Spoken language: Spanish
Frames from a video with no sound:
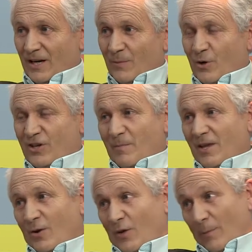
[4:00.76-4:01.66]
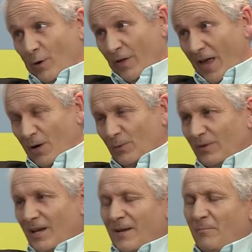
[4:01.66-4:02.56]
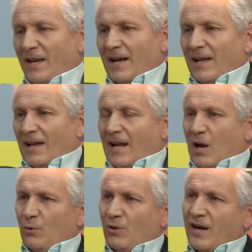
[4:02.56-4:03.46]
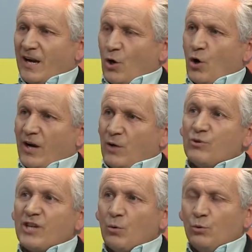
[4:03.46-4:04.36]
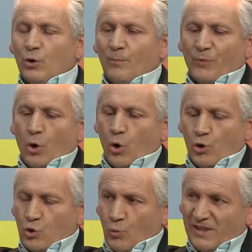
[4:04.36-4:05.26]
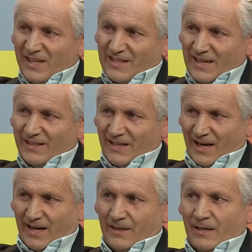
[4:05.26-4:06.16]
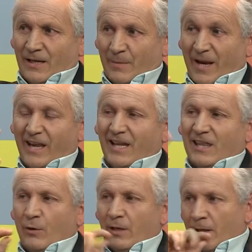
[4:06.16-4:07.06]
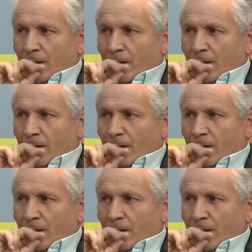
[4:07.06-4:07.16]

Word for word: porque se mide con la velocidad de la luz. Mira, la luz recorre en un segundo ocho vueltas a la Tierra. Imagínatelo, ¿eh?